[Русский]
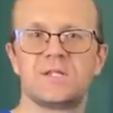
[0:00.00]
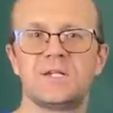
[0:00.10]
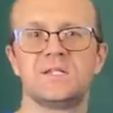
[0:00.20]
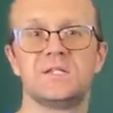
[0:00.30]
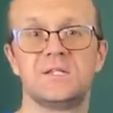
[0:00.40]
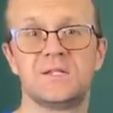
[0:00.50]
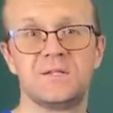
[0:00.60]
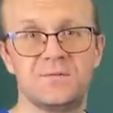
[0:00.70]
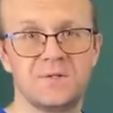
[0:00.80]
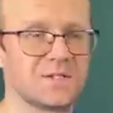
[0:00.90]
а третий
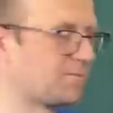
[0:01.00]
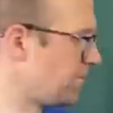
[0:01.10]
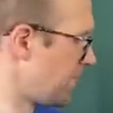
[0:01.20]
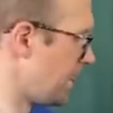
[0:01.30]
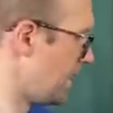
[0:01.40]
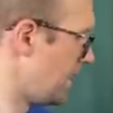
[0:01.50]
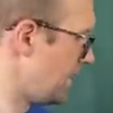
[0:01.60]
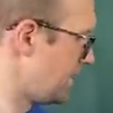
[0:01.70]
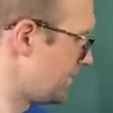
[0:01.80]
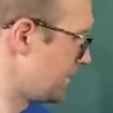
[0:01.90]
делает вид.
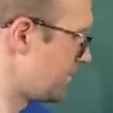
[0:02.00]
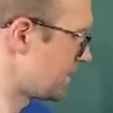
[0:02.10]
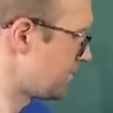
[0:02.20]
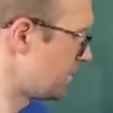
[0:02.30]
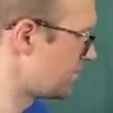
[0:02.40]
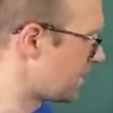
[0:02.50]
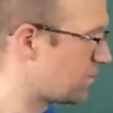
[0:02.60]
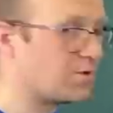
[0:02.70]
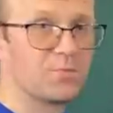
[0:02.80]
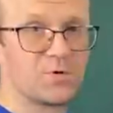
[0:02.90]
И давайте посмотрим,
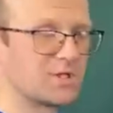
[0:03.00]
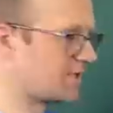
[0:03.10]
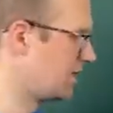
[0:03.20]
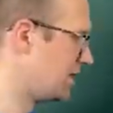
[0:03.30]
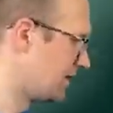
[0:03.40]
какой будет